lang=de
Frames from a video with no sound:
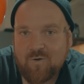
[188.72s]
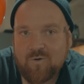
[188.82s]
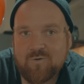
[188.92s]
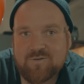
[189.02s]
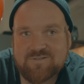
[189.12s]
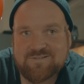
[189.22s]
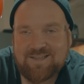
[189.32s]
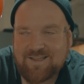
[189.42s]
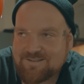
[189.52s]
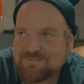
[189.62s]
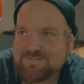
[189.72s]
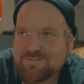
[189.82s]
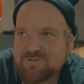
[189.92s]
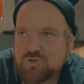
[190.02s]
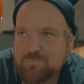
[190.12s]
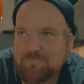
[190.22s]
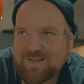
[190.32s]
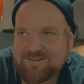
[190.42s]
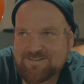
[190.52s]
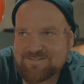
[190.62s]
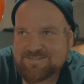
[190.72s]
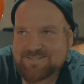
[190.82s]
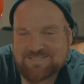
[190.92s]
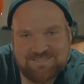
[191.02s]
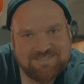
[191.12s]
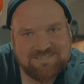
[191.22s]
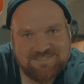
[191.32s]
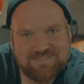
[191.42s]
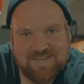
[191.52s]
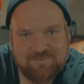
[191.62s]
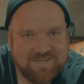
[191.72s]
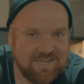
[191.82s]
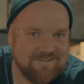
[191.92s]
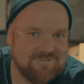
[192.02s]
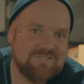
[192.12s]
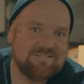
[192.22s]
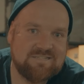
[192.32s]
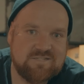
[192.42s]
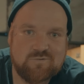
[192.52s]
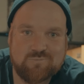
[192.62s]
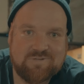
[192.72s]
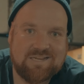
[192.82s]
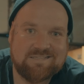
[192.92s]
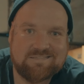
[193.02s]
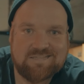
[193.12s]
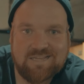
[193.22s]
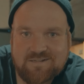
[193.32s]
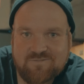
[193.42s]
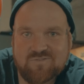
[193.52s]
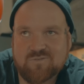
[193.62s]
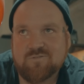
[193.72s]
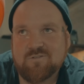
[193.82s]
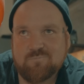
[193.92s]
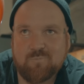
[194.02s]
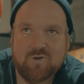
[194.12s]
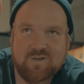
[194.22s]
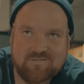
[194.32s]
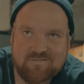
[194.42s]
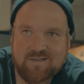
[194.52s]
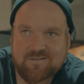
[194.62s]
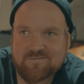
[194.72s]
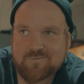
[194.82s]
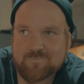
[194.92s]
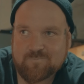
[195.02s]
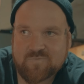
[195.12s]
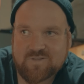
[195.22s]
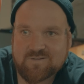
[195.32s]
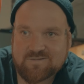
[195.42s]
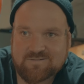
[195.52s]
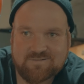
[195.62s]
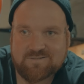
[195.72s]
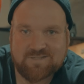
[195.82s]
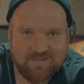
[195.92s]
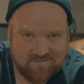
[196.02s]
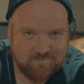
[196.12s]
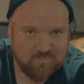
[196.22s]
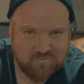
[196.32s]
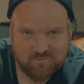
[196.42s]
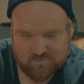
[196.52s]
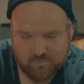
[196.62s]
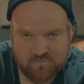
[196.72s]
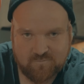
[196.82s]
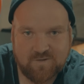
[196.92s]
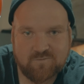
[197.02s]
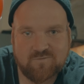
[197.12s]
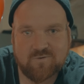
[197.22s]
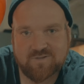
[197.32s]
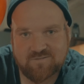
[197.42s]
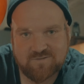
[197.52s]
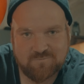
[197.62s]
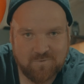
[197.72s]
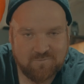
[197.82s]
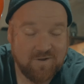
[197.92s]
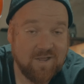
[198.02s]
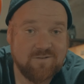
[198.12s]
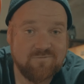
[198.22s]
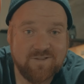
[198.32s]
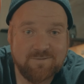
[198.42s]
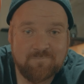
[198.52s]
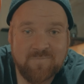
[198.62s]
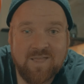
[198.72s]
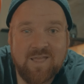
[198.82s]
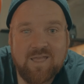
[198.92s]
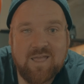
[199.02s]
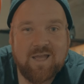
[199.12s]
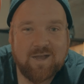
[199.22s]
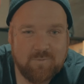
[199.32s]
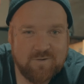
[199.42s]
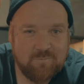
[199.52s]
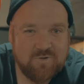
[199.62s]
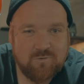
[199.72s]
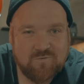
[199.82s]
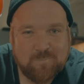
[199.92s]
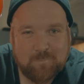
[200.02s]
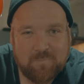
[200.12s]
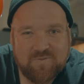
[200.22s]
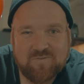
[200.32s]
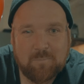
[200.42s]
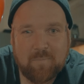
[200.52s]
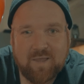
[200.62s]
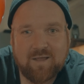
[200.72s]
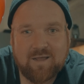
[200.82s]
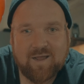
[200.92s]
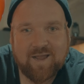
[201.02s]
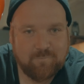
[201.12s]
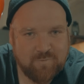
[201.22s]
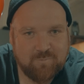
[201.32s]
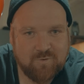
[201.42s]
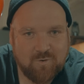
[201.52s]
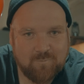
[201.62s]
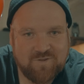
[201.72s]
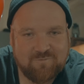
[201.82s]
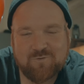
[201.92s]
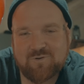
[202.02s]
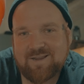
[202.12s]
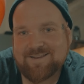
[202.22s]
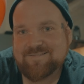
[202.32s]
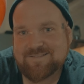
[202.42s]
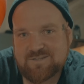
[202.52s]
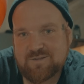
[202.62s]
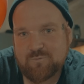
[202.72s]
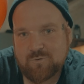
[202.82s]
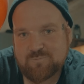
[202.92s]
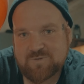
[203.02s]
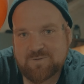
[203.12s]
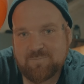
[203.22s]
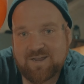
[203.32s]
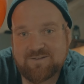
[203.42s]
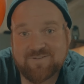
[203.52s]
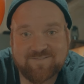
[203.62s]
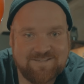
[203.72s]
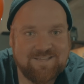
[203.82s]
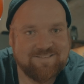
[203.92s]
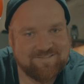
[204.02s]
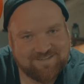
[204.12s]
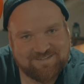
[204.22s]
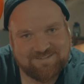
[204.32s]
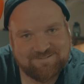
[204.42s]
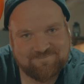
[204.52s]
Und ja, spannend, richtig, richtig geil. Man kann natürlich jetzt nicht zu viel erzählen, sonst spoilert's das und äh, die Rätsel müssen auch gelöst werden und sollen jetzt nicht vorher verraten werden. Aber damit ihr noch so ein bisschen mehr Einblick bekommt, haben wir noch ein kleines Interview euch mitgebracht, was ihr jetzt seht.